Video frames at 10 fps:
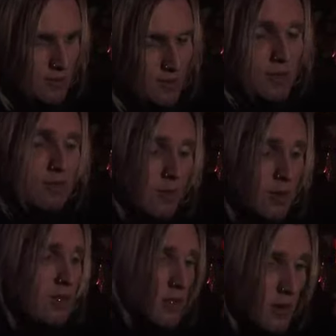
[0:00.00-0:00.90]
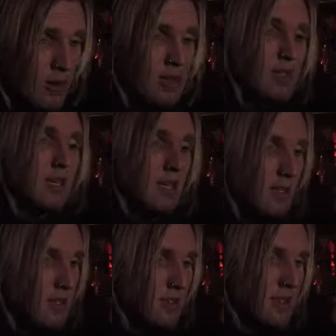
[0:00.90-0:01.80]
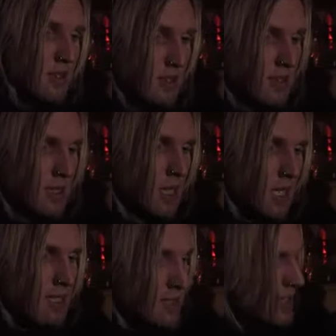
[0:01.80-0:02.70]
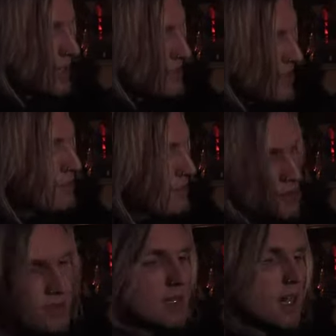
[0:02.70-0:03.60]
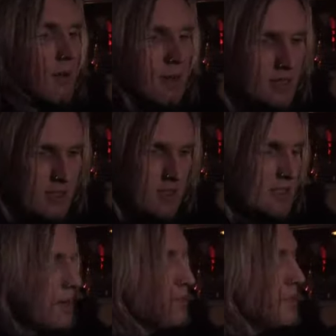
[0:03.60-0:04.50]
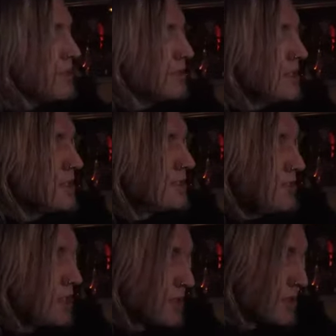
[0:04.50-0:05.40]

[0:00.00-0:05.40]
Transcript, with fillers: äh, führt auch die Leute in diese ich nenne es gerne Tempel, aber in diese Tempel äh, wieder